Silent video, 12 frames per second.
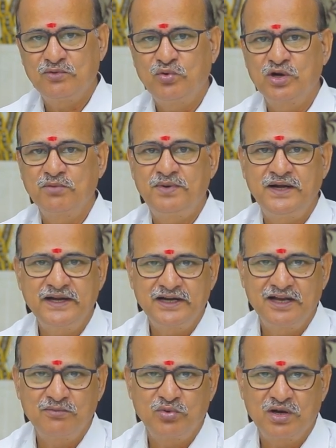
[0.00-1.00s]
உங்கள்
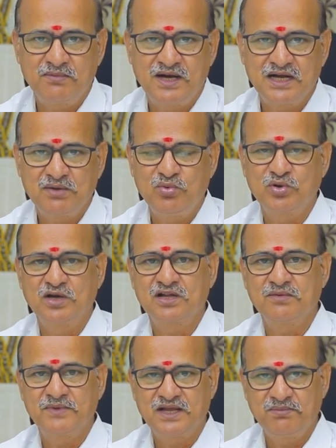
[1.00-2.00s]
பிள்ளைகளின் மூலமாகவும்
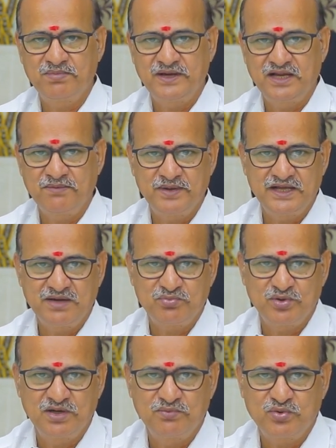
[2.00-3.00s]
உங்களுக்கு மிகப்பெரிய பெயர்
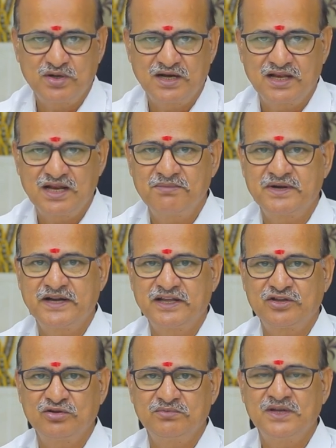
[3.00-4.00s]
புகழ் புகழெல்லாம்
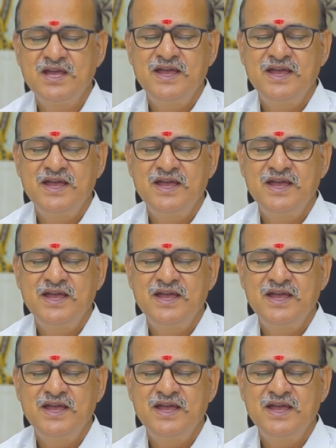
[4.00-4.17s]
கிடைக்கும்